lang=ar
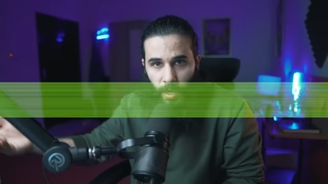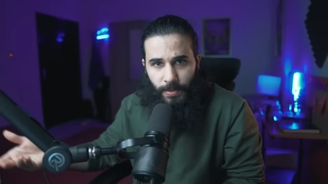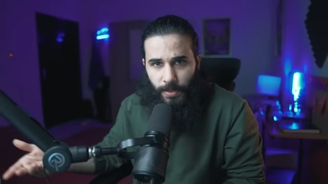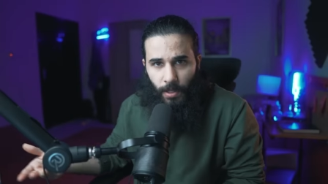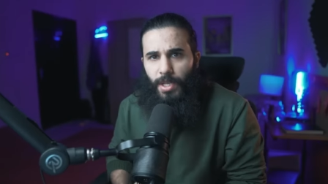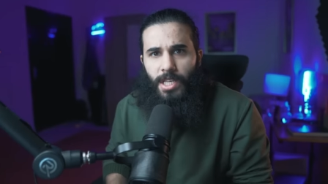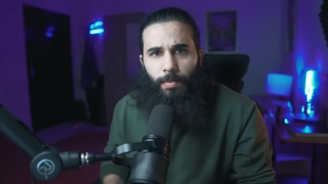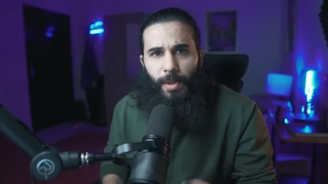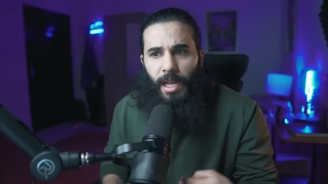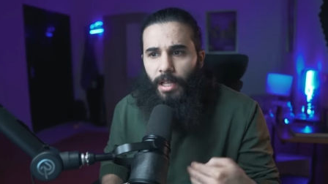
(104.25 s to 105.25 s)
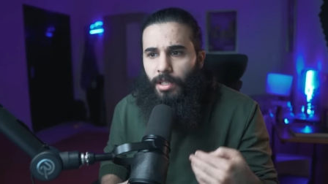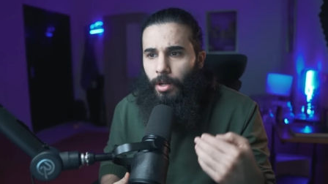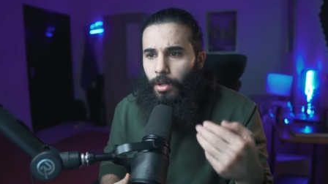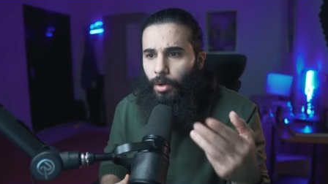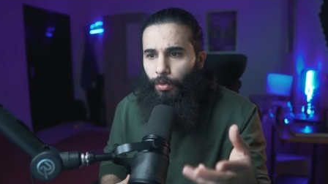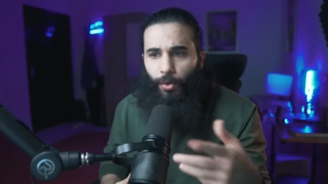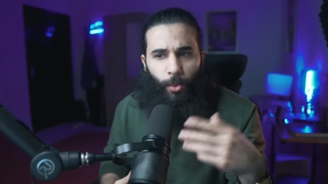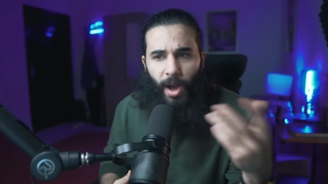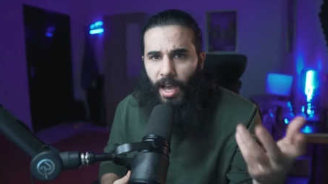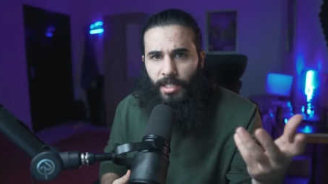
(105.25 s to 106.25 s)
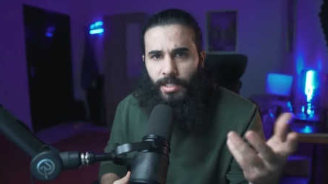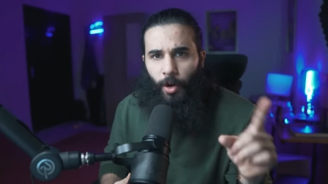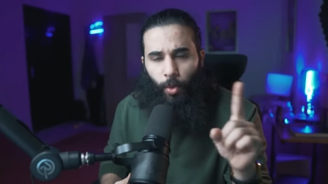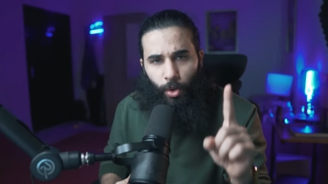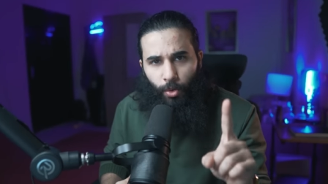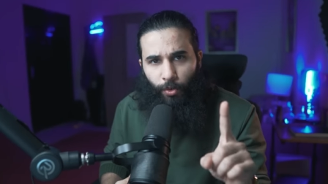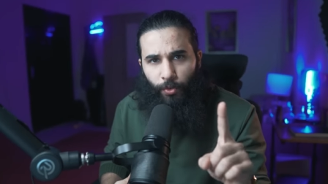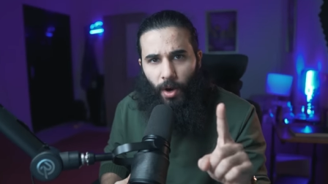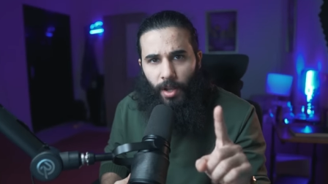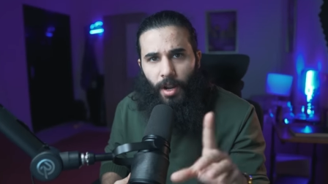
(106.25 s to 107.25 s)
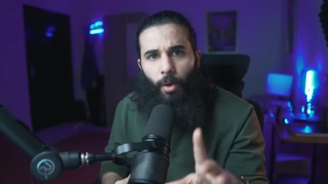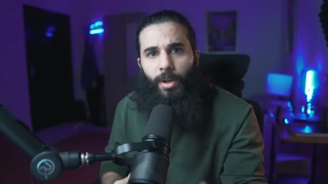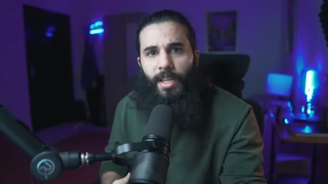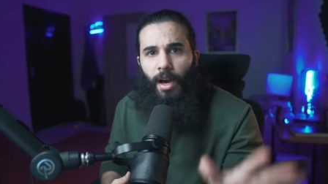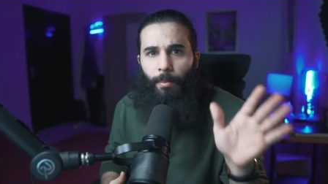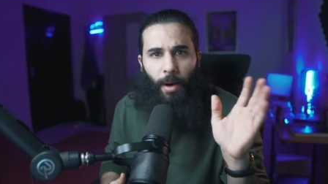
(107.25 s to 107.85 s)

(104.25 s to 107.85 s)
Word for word: حتى بس ملة الكفر واحدة والكفار أولياء